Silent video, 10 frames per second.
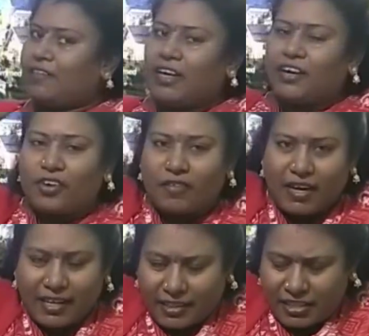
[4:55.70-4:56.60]
కావాలనుకున్న
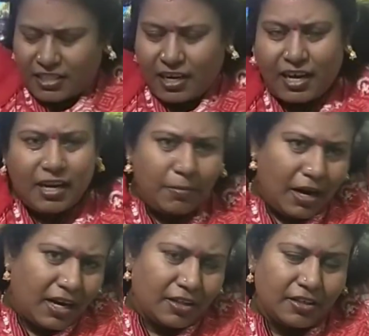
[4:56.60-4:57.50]
వాళ్ళంతా చాలా
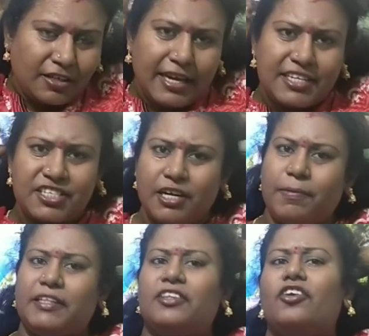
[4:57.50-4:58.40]
బాగా న్యాచురల్
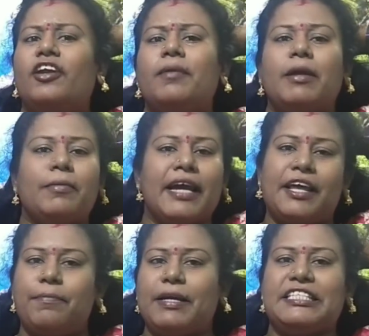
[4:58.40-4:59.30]
పద్ధతిలోనే మనం
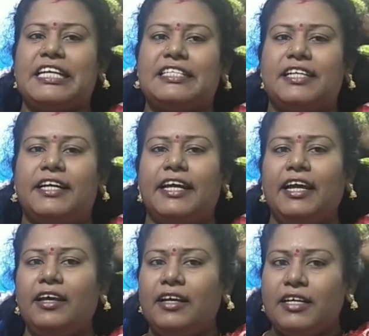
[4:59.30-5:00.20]
హెయిర్ పెంచేయచ్చండి
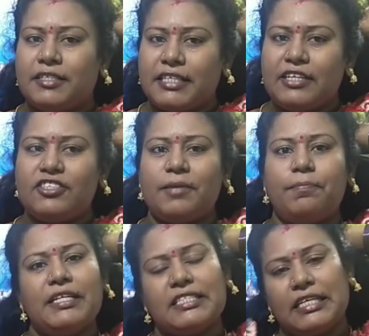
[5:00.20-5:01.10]
నేను
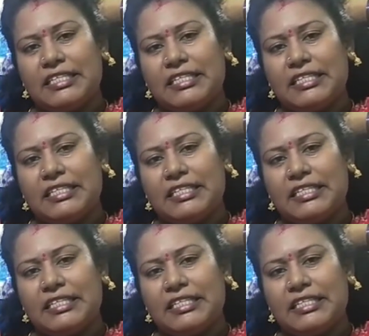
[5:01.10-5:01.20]
చెప్పే చిన్న